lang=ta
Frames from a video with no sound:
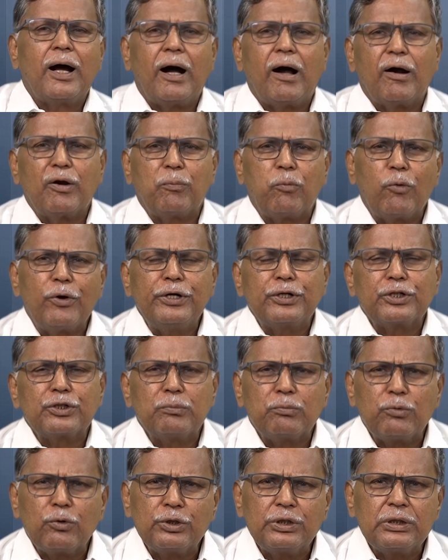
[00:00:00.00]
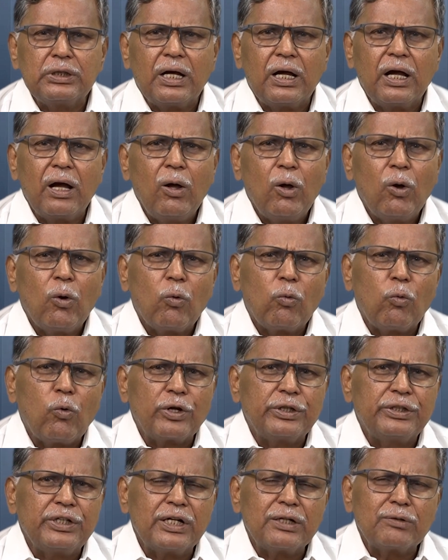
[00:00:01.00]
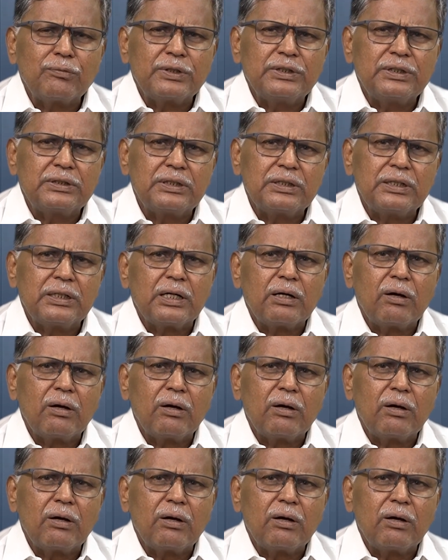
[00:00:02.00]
அப்படி போய்கிட்டு ஒரு திருடன் வந்துட்டு